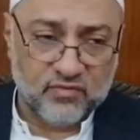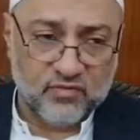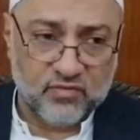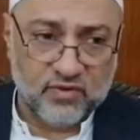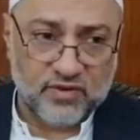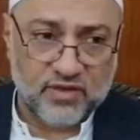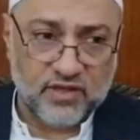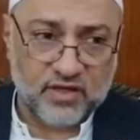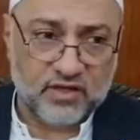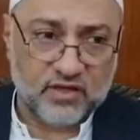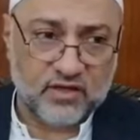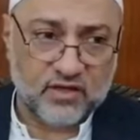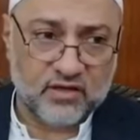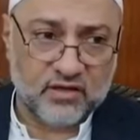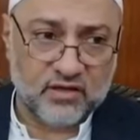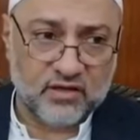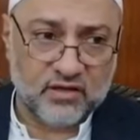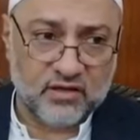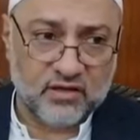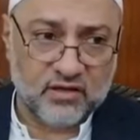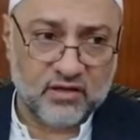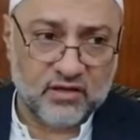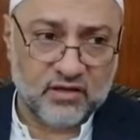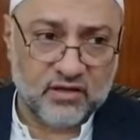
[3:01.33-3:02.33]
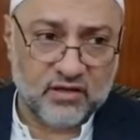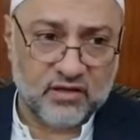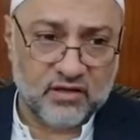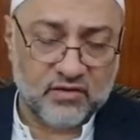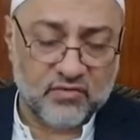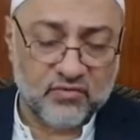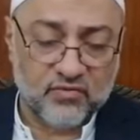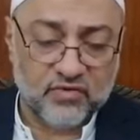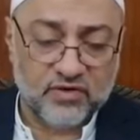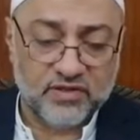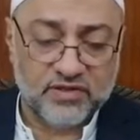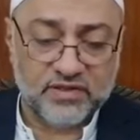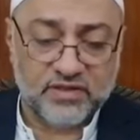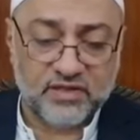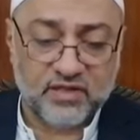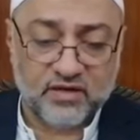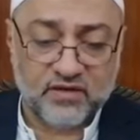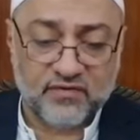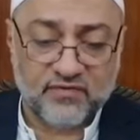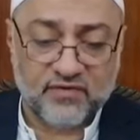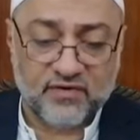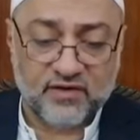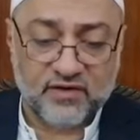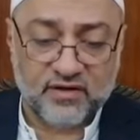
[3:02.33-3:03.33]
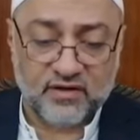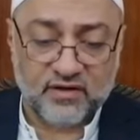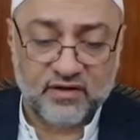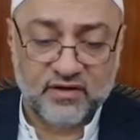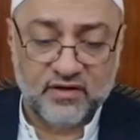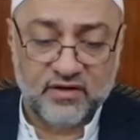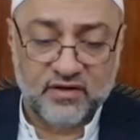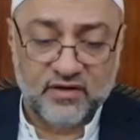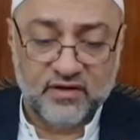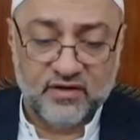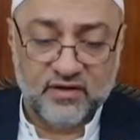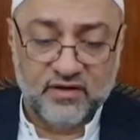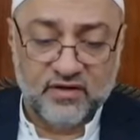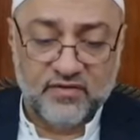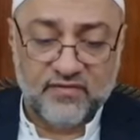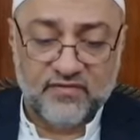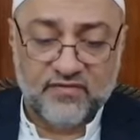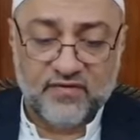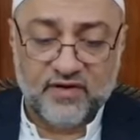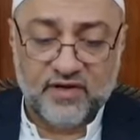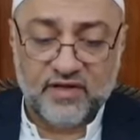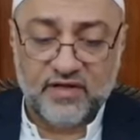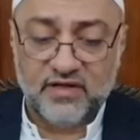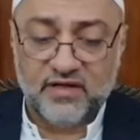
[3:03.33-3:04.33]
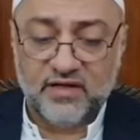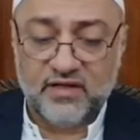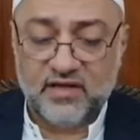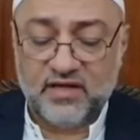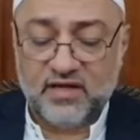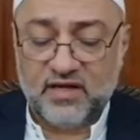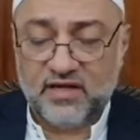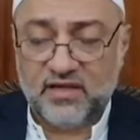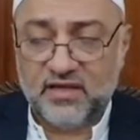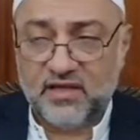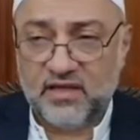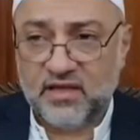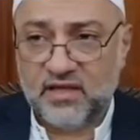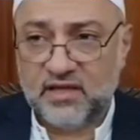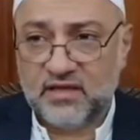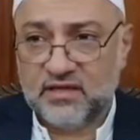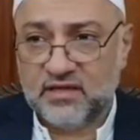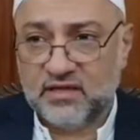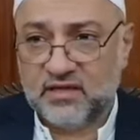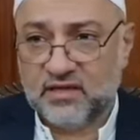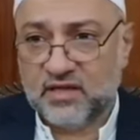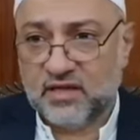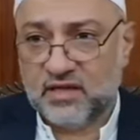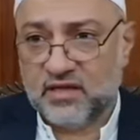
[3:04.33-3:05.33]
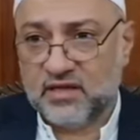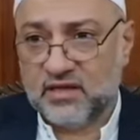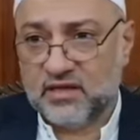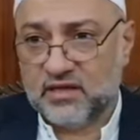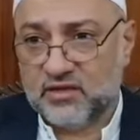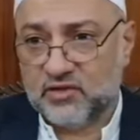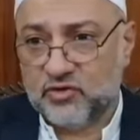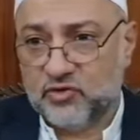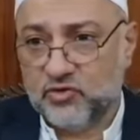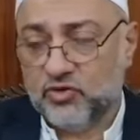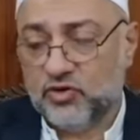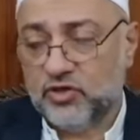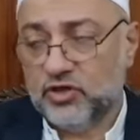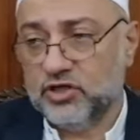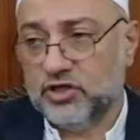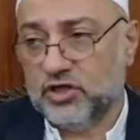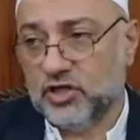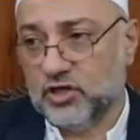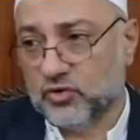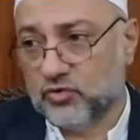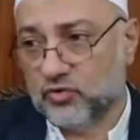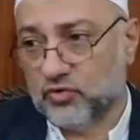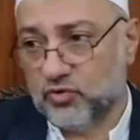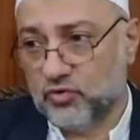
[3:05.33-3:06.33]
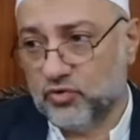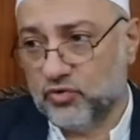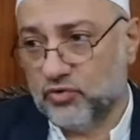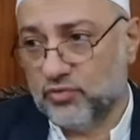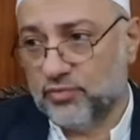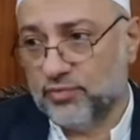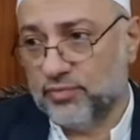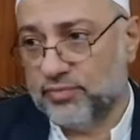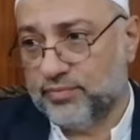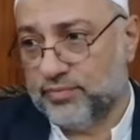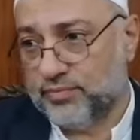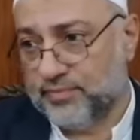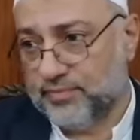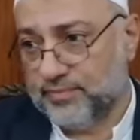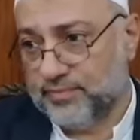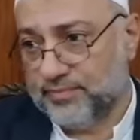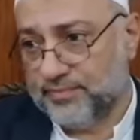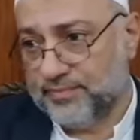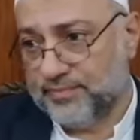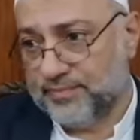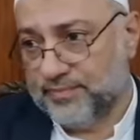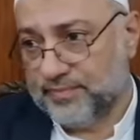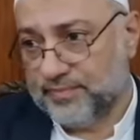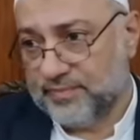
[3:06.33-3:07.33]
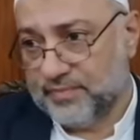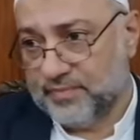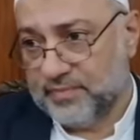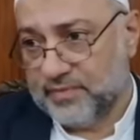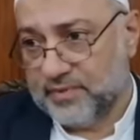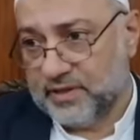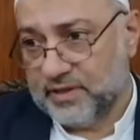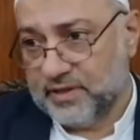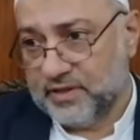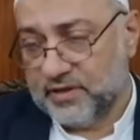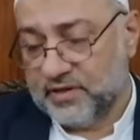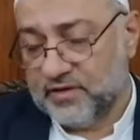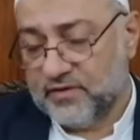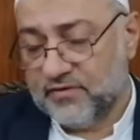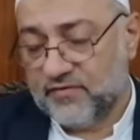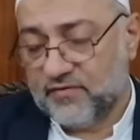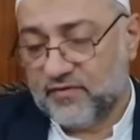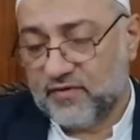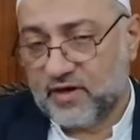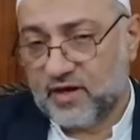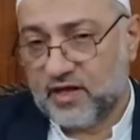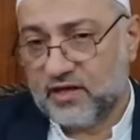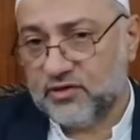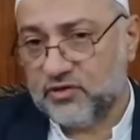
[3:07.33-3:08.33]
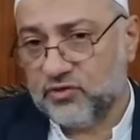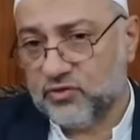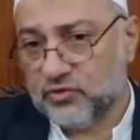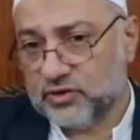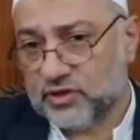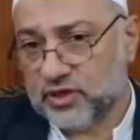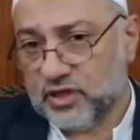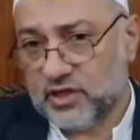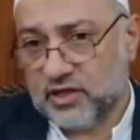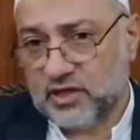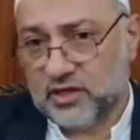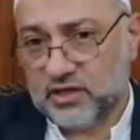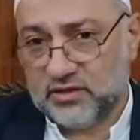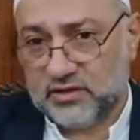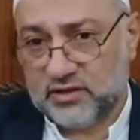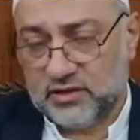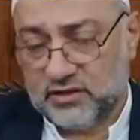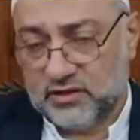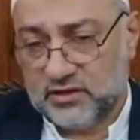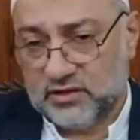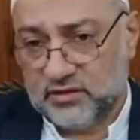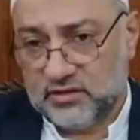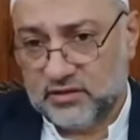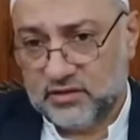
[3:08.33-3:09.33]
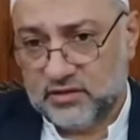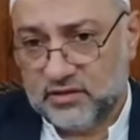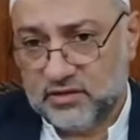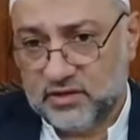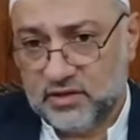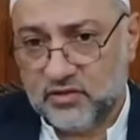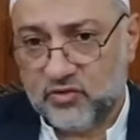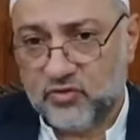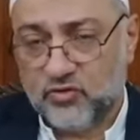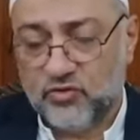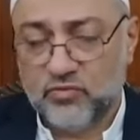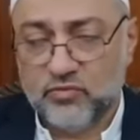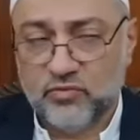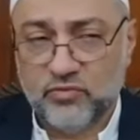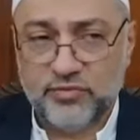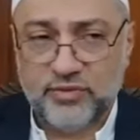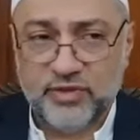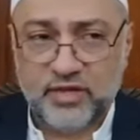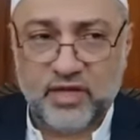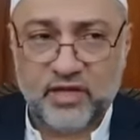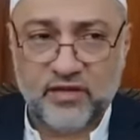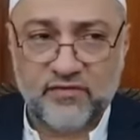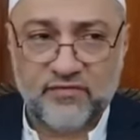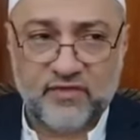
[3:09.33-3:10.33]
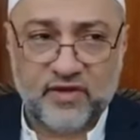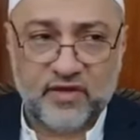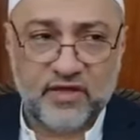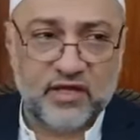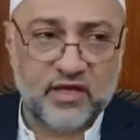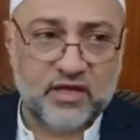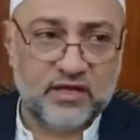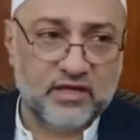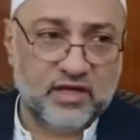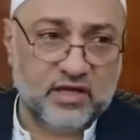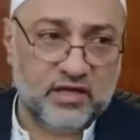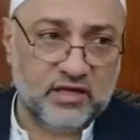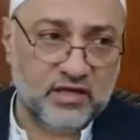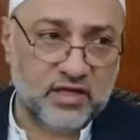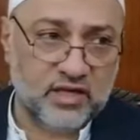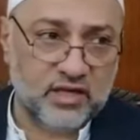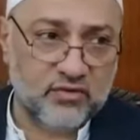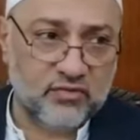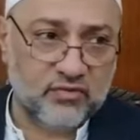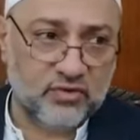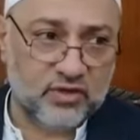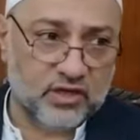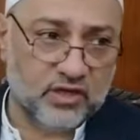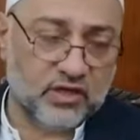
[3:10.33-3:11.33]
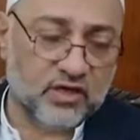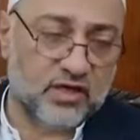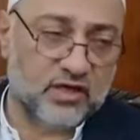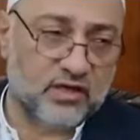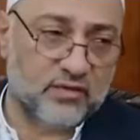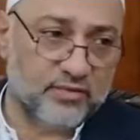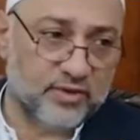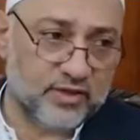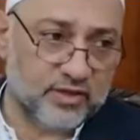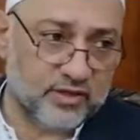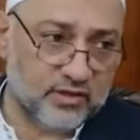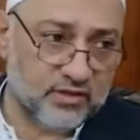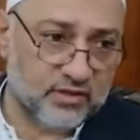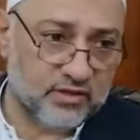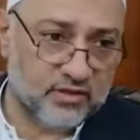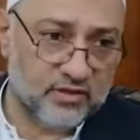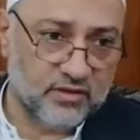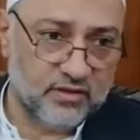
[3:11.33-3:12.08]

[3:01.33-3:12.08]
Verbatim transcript: وذكر الله واستغفر فإن ذلك يحيي القلوب فأي طاعة تقوم بها فهي إحياء لقلبك